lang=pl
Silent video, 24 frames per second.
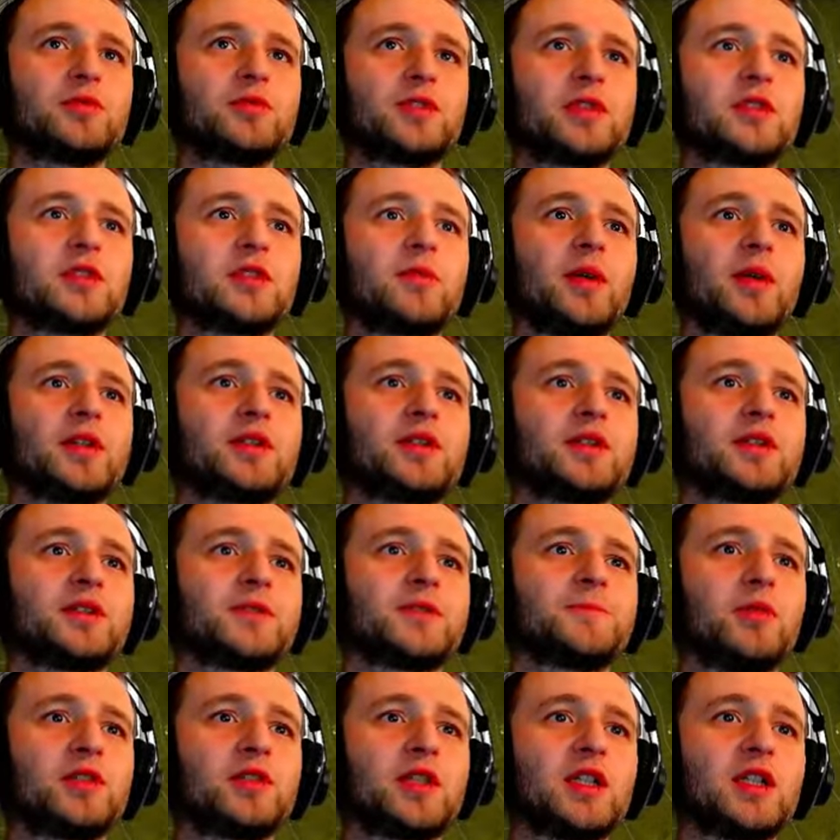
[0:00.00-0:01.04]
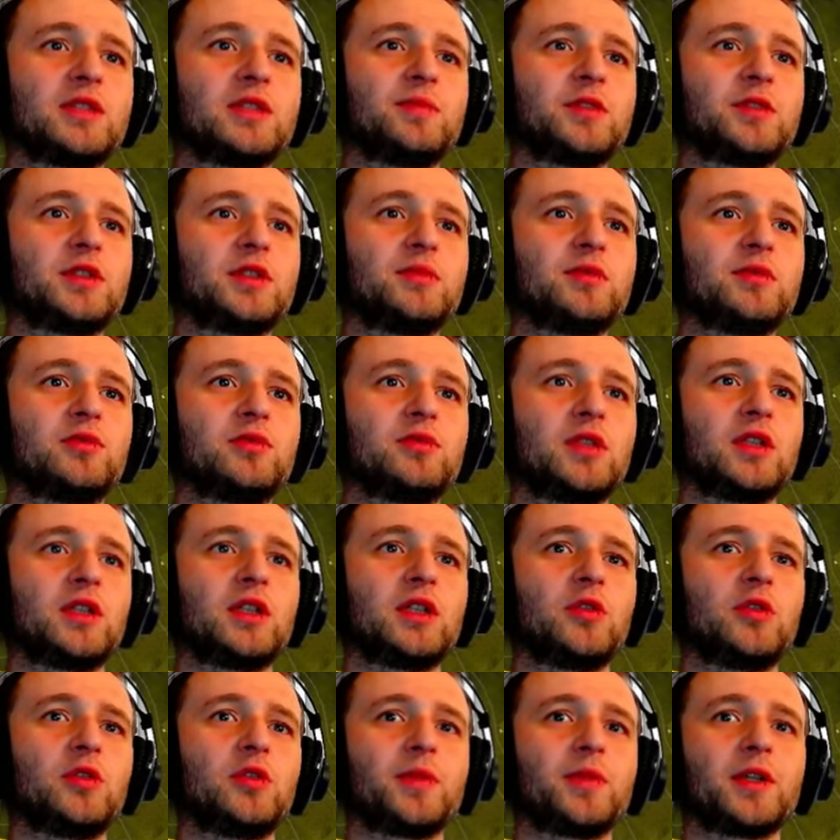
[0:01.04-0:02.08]
Muszę zobaczyć, bo zaraz będziemy tutaj
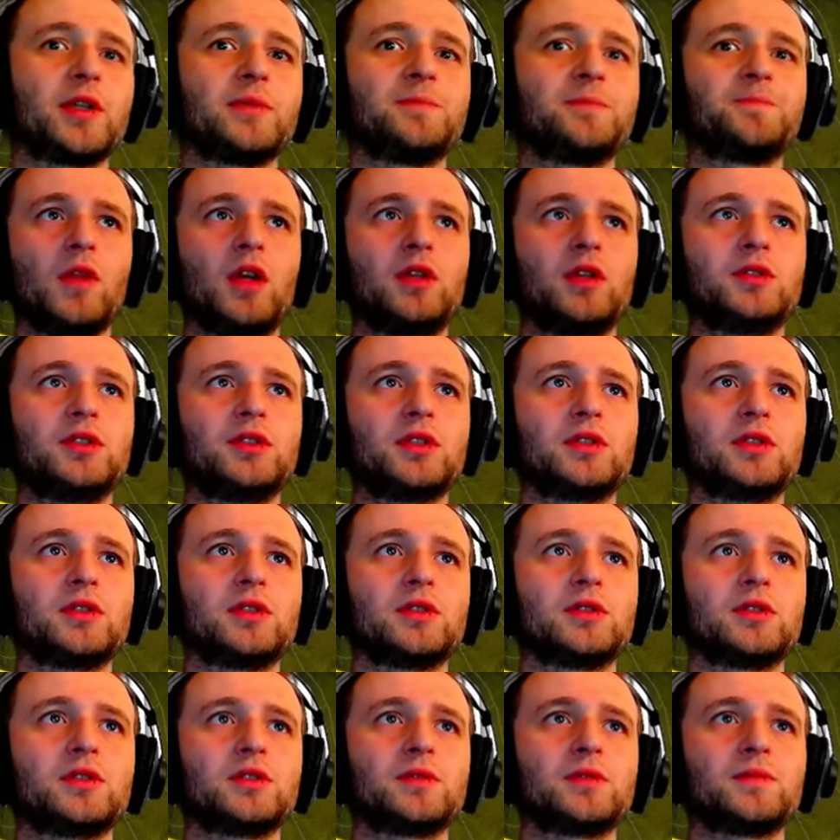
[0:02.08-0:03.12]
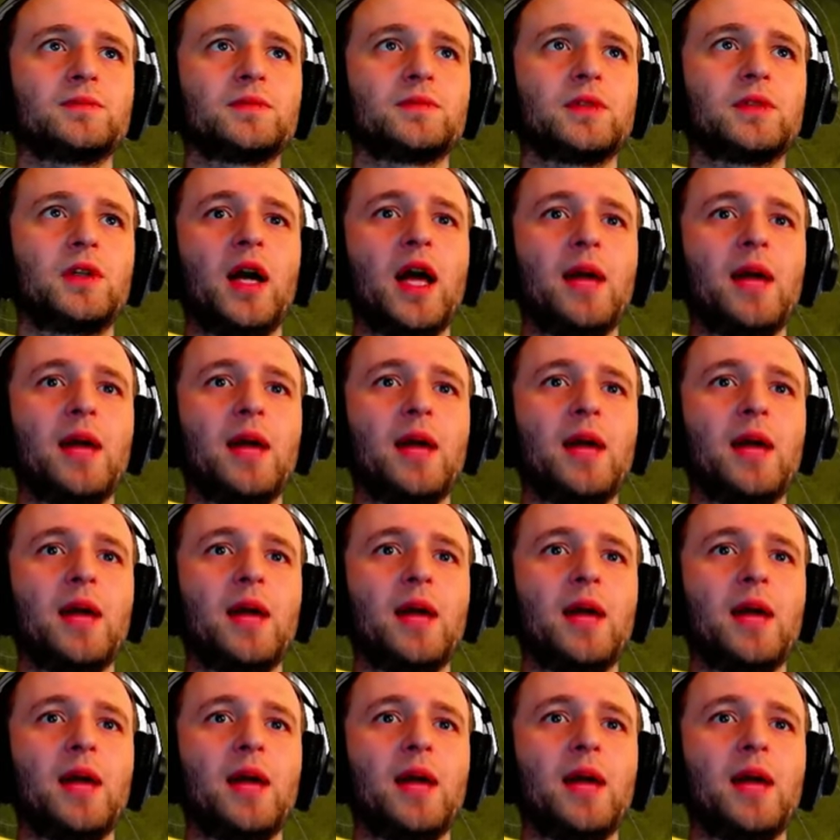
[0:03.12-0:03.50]
na topie. A, gdzie się włączę.